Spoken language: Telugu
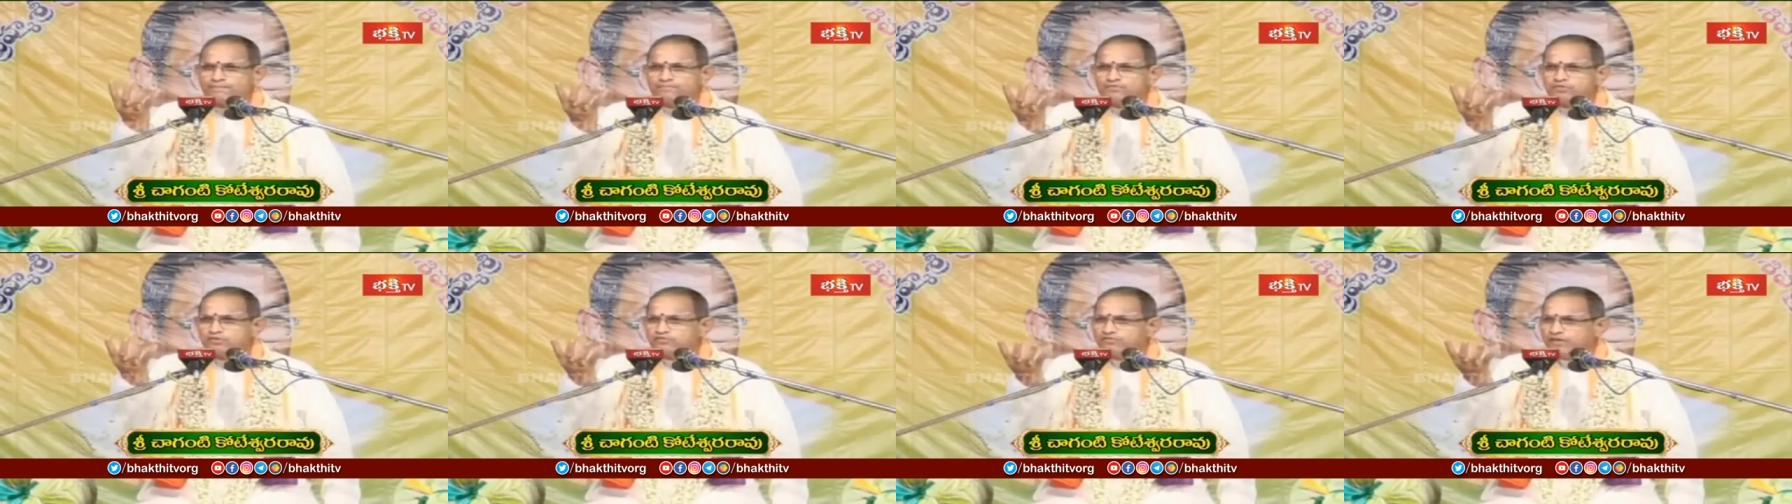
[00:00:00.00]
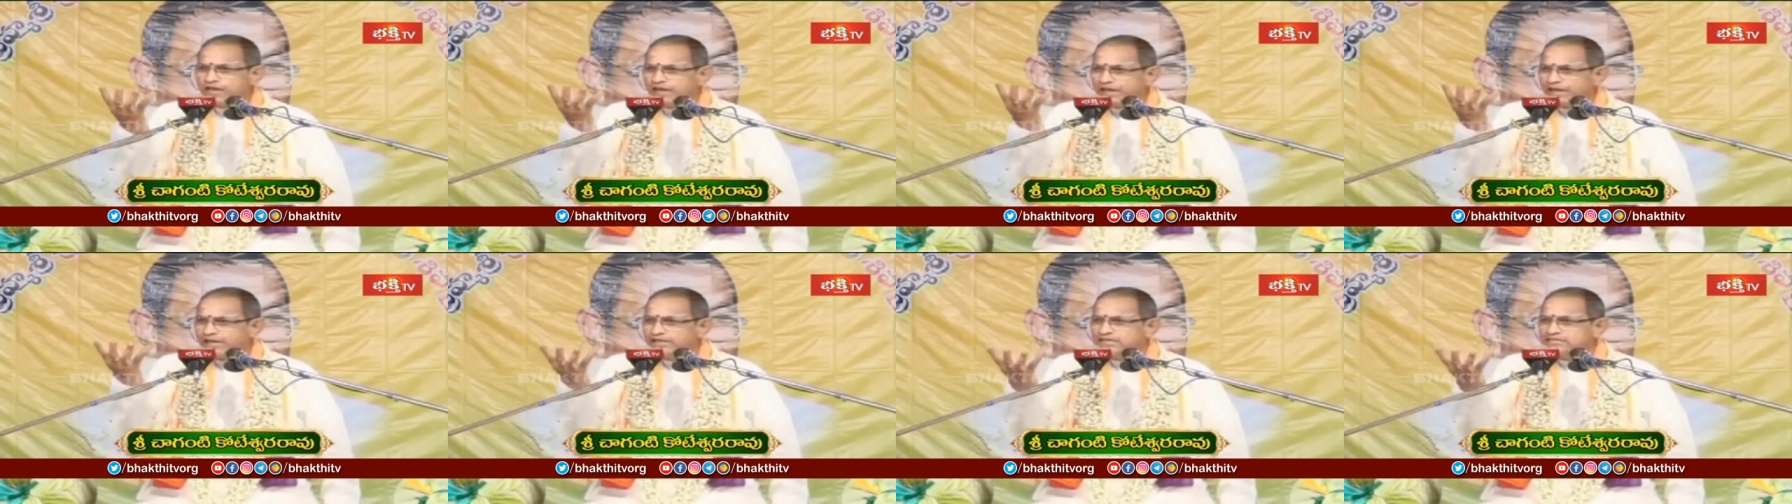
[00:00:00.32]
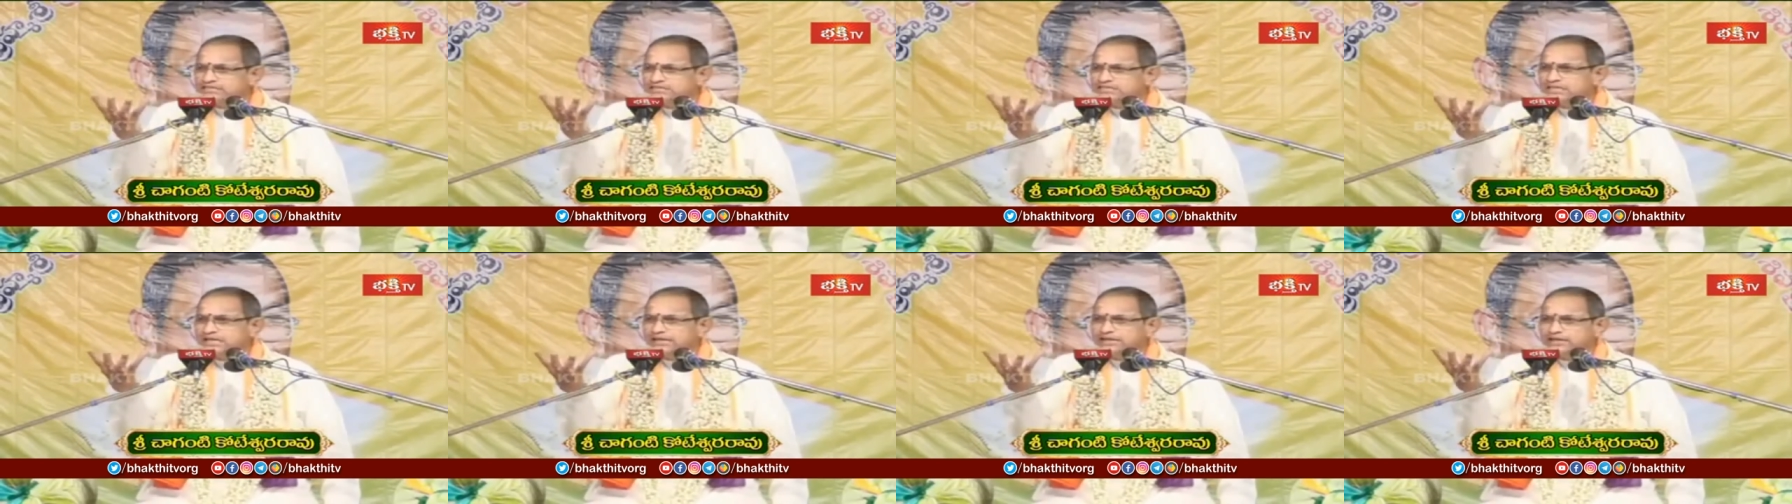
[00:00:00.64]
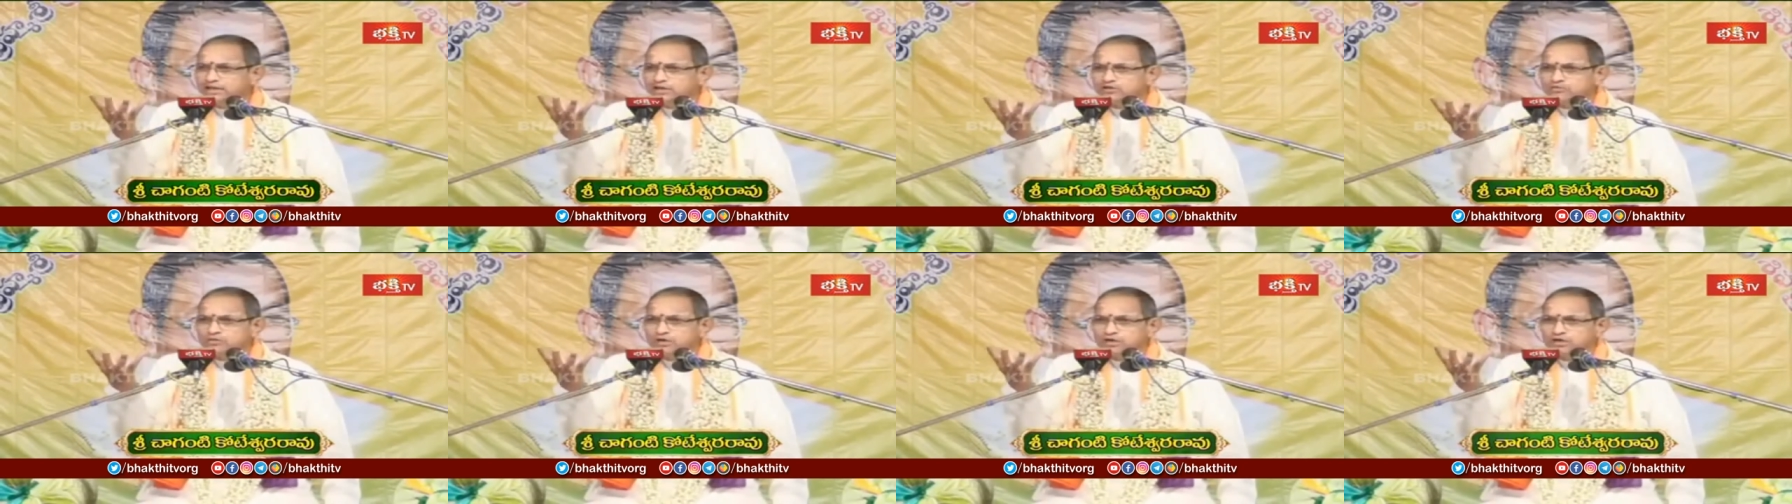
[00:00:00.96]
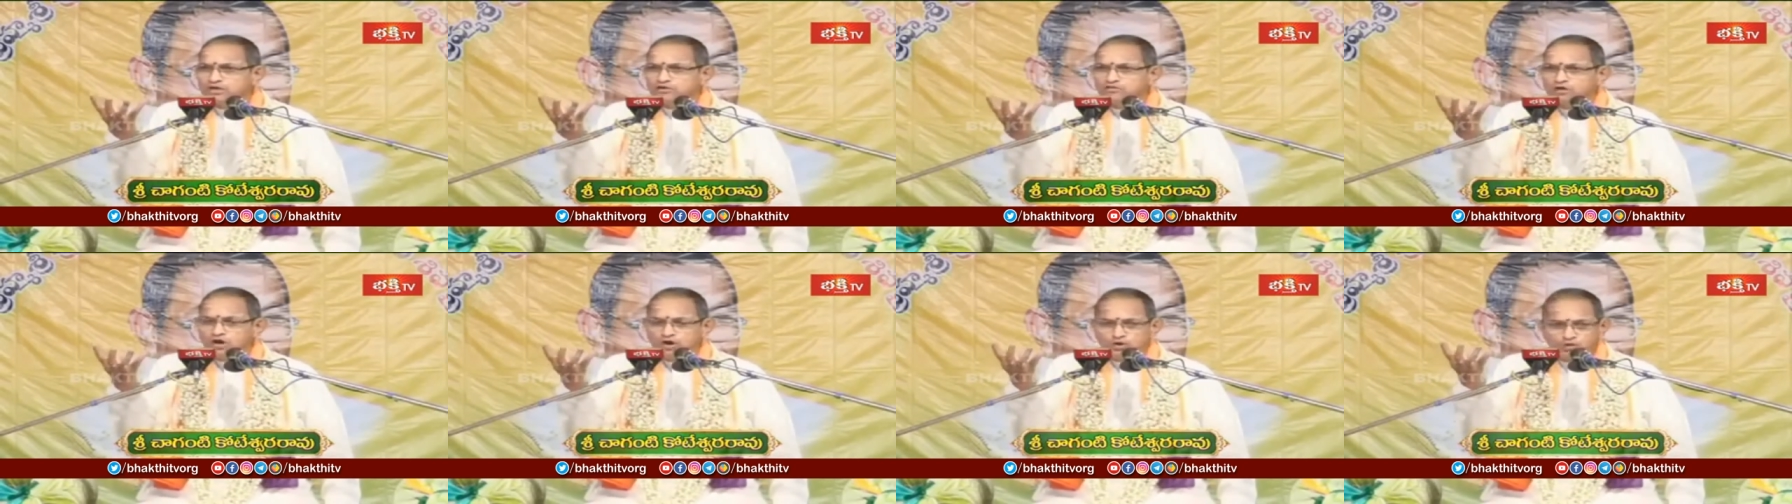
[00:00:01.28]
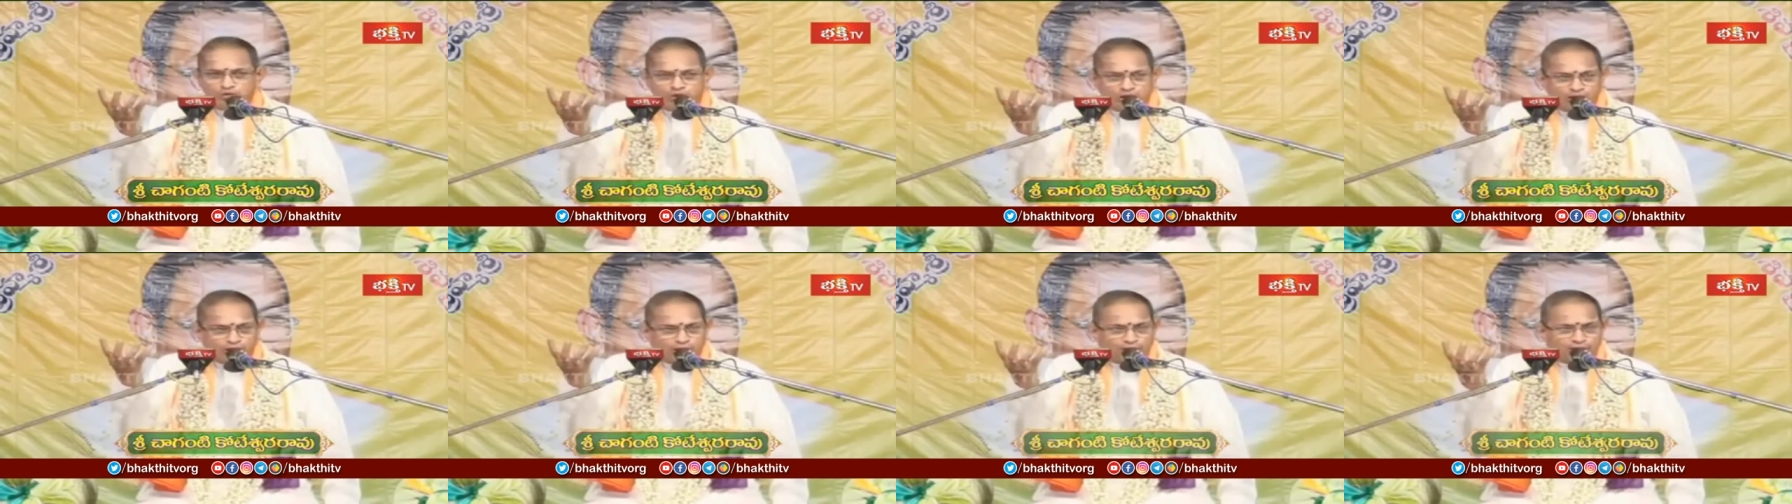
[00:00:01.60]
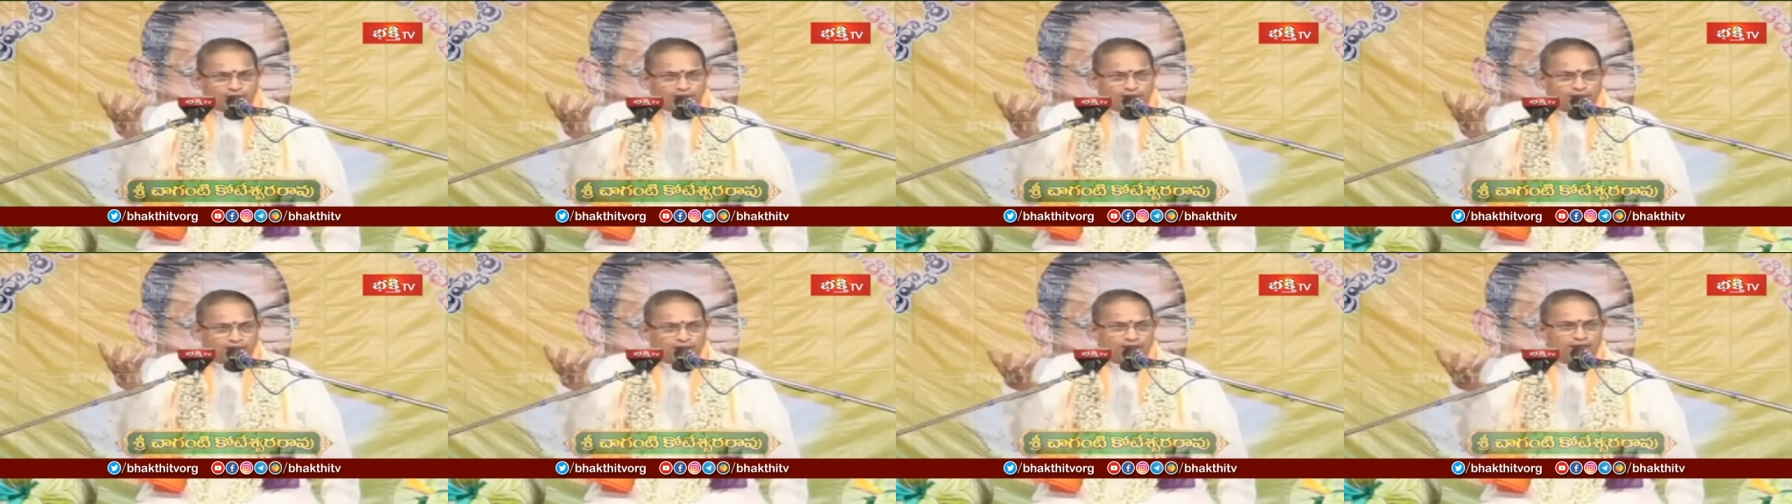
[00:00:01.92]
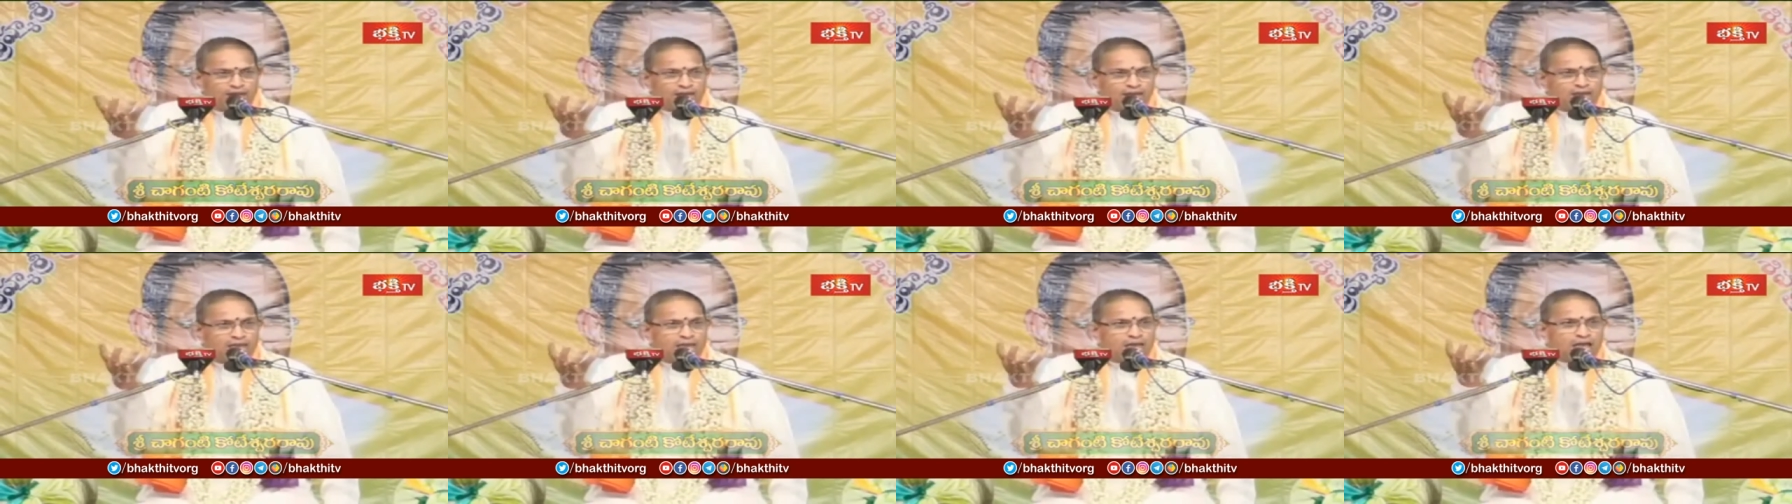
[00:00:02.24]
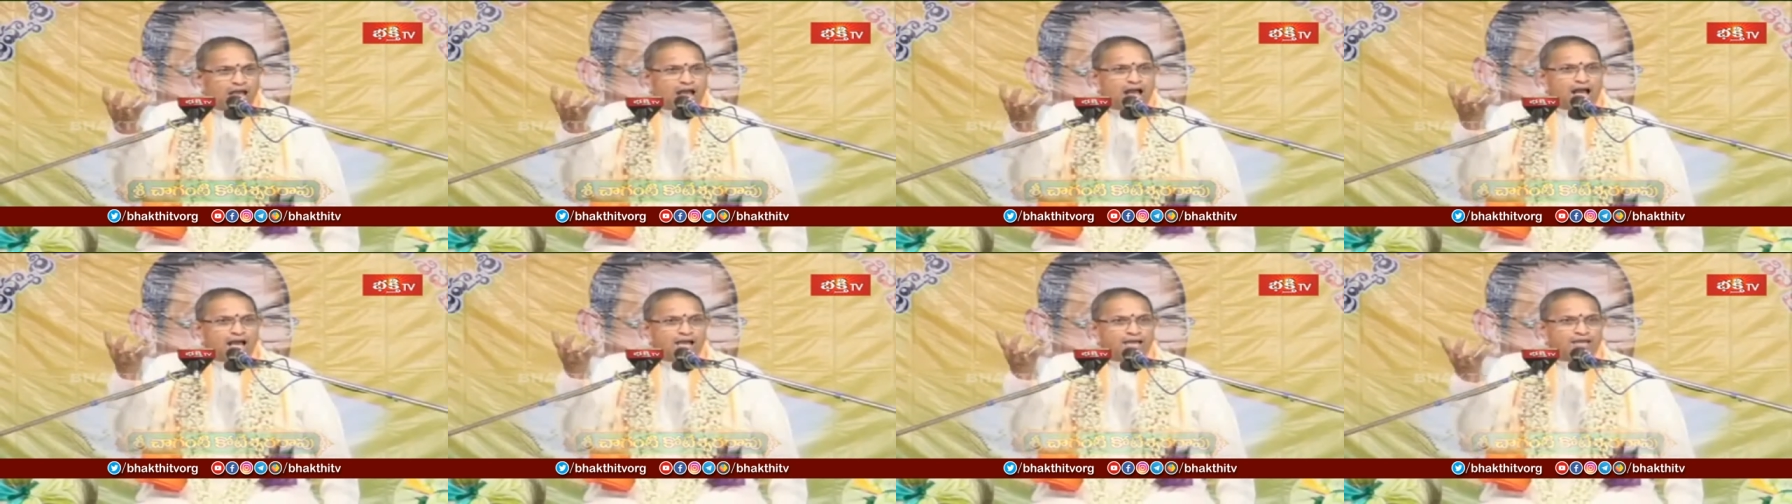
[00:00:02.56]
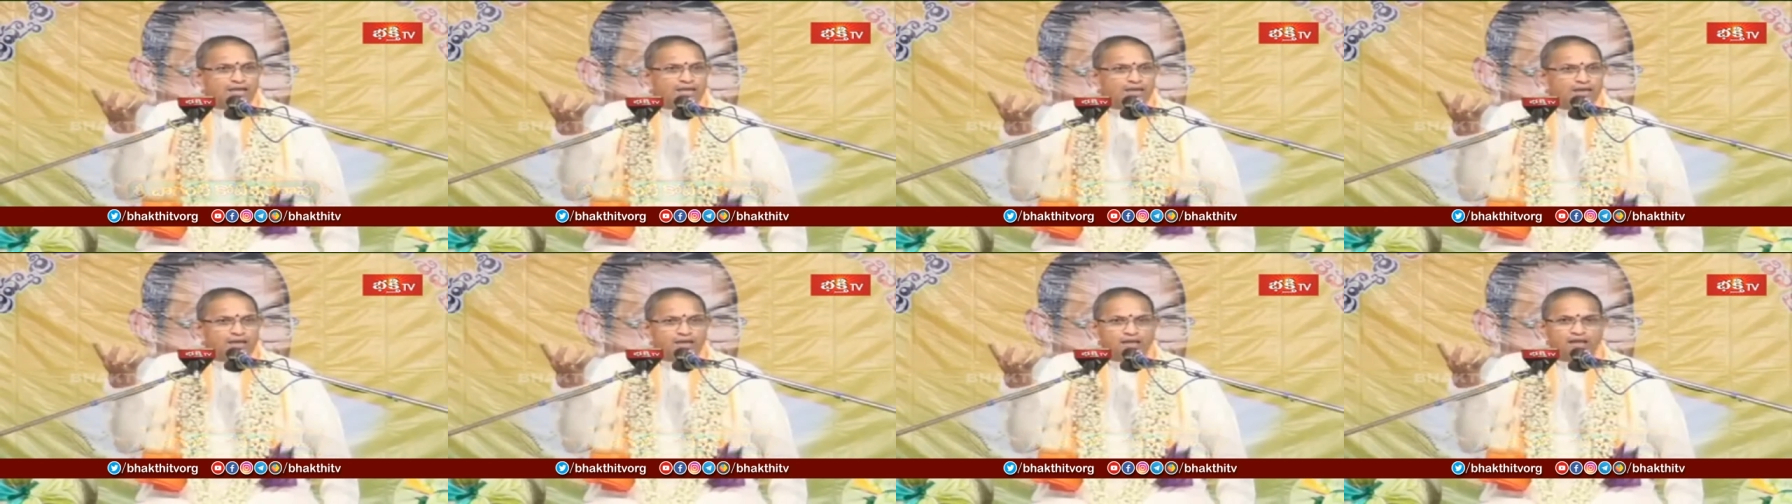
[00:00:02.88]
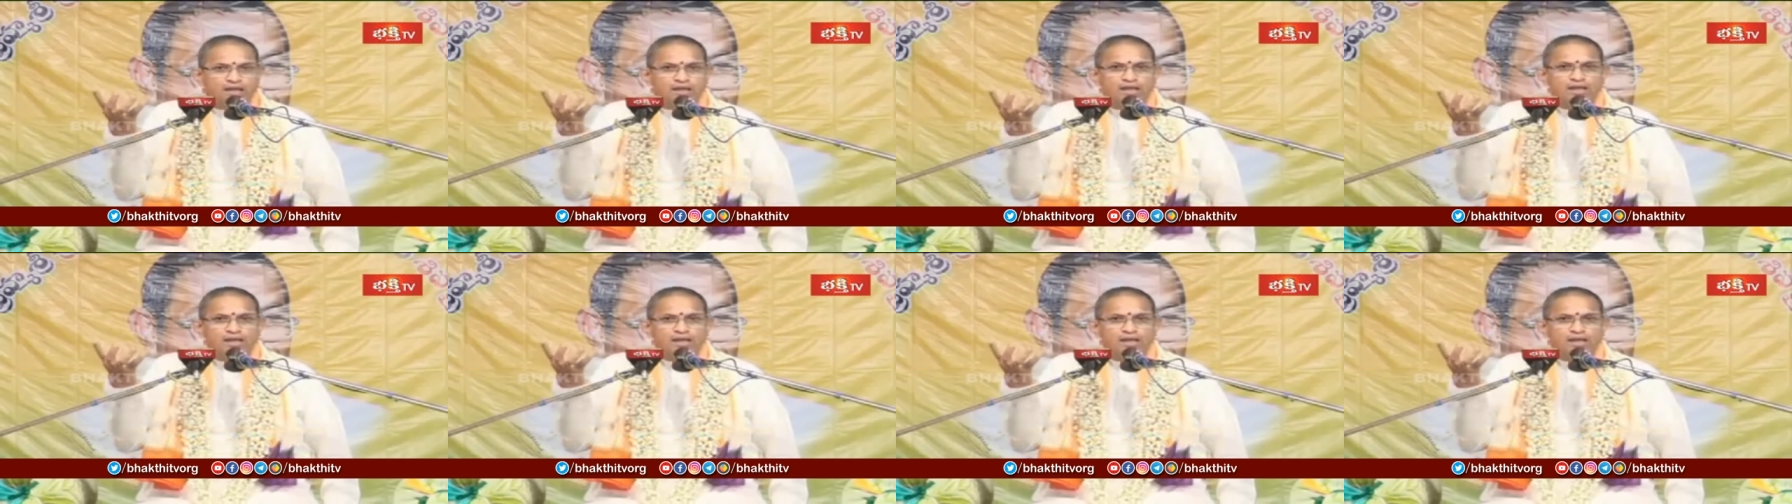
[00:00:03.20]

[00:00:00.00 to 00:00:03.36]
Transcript: ఎందు విహరించేటటువంటి వాడు కాబట్టి ఆయన